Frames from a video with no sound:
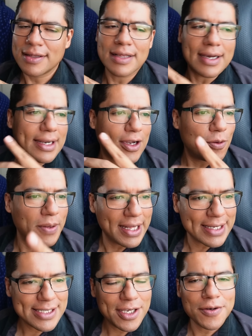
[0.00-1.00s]
la
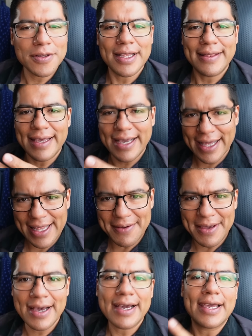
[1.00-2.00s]
recomendación de cada
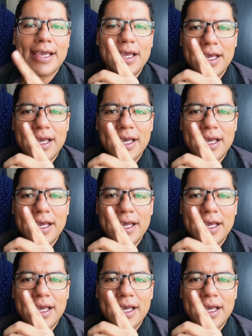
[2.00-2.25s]
viaje